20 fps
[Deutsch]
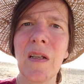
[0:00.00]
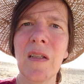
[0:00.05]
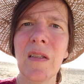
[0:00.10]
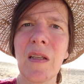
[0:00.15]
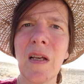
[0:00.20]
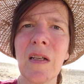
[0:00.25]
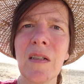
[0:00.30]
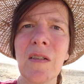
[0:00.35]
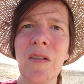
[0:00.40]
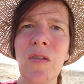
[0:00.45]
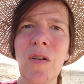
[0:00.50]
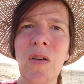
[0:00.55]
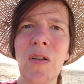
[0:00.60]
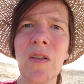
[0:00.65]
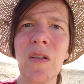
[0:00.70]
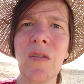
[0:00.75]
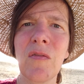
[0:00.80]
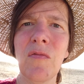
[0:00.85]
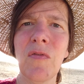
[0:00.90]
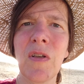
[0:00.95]
dann
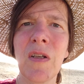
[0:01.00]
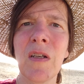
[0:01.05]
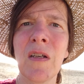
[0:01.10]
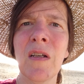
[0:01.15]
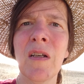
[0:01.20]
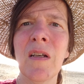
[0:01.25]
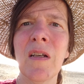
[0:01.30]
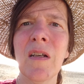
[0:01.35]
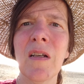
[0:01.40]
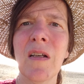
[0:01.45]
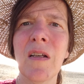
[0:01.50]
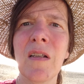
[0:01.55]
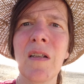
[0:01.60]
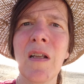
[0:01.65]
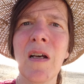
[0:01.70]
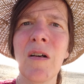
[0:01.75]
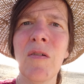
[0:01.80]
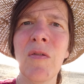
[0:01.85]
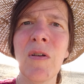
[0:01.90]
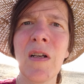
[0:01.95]
könnten wir
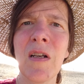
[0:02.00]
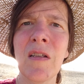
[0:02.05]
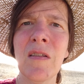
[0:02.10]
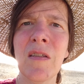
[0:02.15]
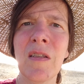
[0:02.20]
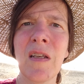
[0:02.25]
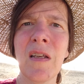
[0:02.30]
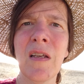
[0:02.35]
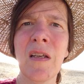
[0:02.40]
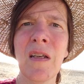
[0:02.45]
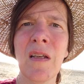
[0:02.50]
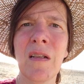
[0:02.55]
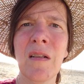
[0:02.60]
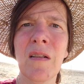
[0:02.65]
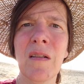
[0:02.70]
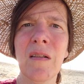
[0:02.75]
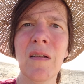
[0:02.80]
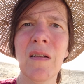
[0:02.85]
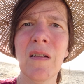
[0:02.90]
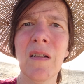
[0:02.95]
genau
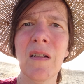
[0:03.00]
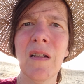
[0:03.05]
ersehen,